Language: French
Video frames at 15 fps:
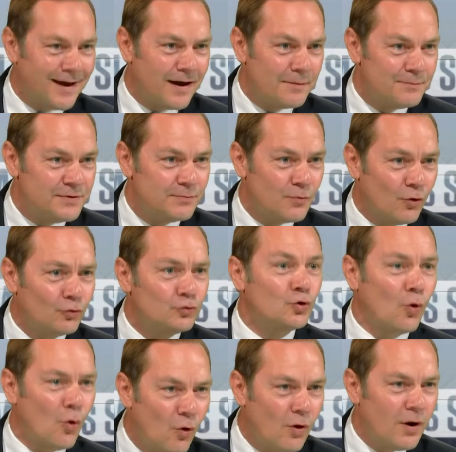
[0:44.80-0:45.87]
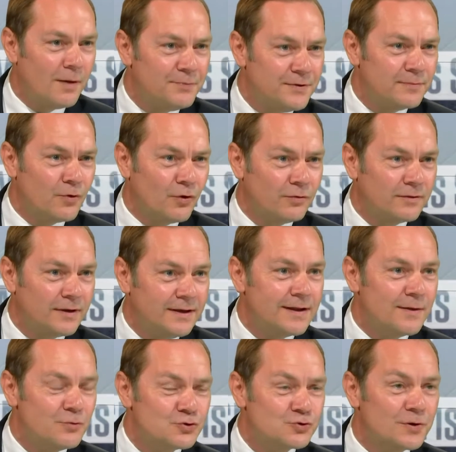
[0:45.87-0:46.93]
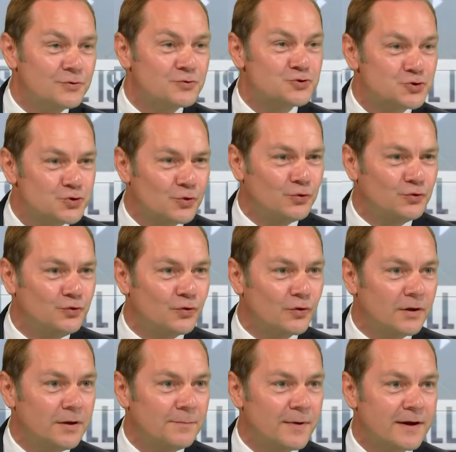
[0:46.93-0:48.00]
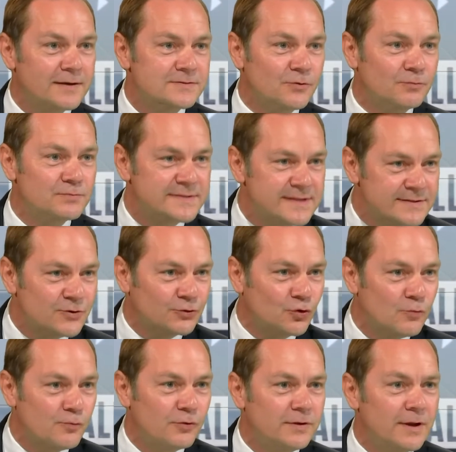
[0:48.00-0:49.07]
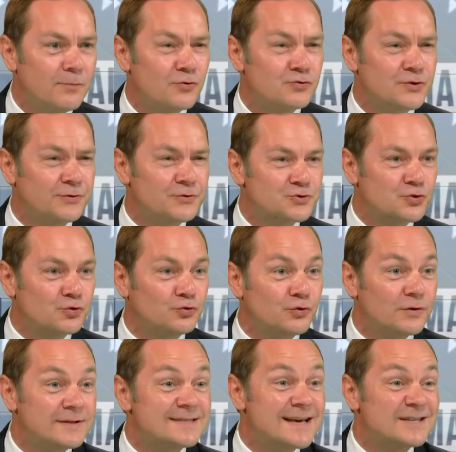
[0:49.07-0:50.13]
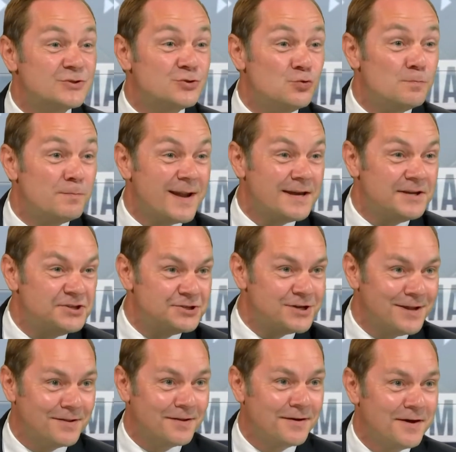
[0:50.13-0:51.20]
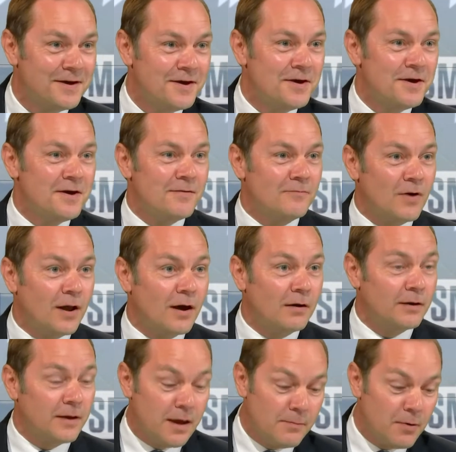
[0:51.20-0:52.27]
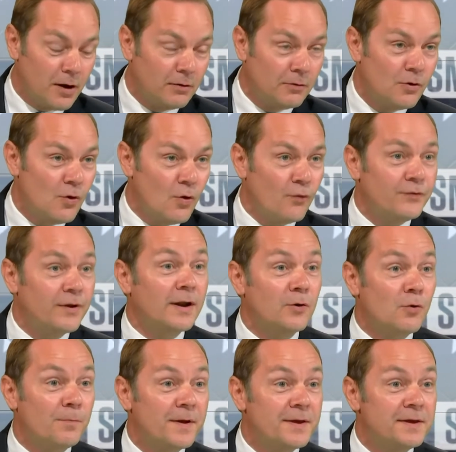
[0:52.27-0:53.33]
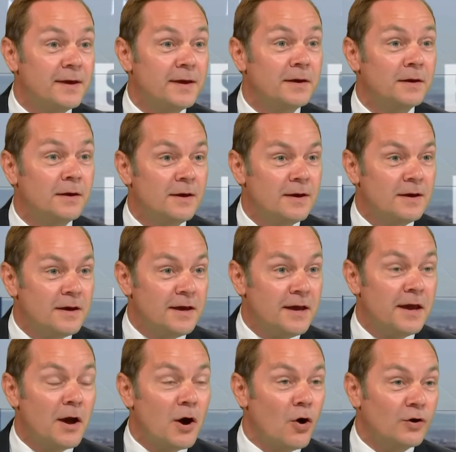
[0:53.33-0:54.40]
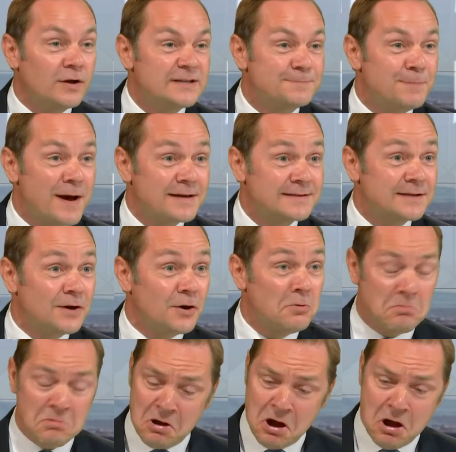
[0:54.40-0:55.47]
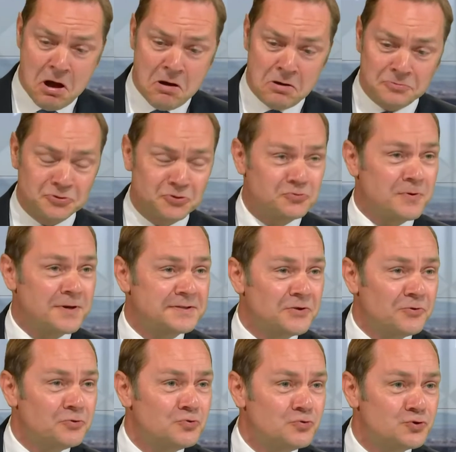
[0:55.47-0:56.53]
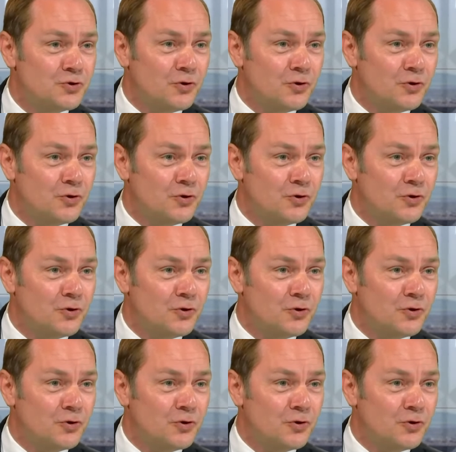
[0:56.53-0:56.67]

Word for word: rapidement, trop rapidement, et il a besoin de structurer, par exemple, ses entrepôts. Il a besoin de structurer sa supply chain. Voilà. Et eh ben, on vient l'accompagner. Et, et, On vous allez lui trouver un expert En 72